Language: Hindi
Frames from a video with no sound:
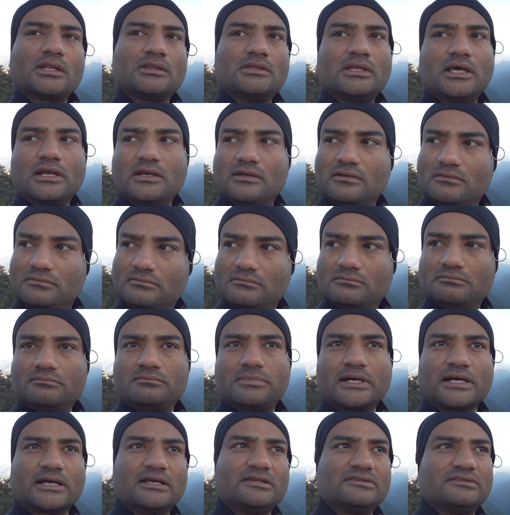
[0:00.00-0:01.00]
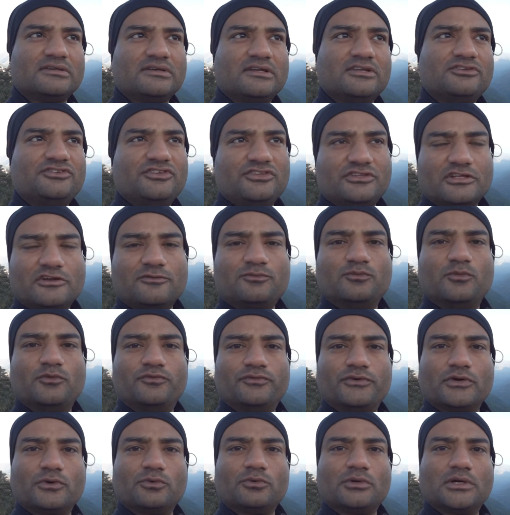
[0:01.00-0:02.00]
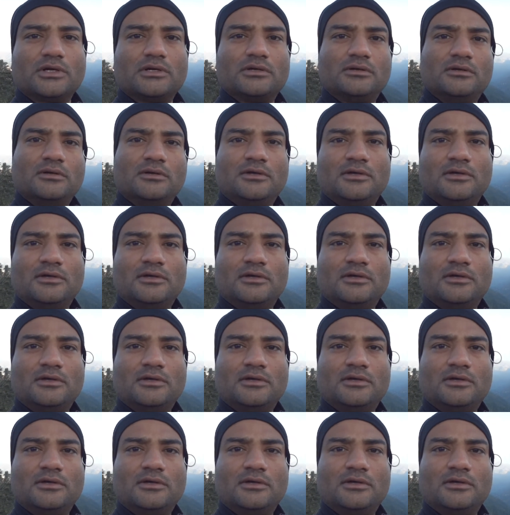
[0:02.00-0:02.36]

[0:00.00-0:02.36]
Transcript: देन बाकी सिटीज़ की तरफ मूव करूँगा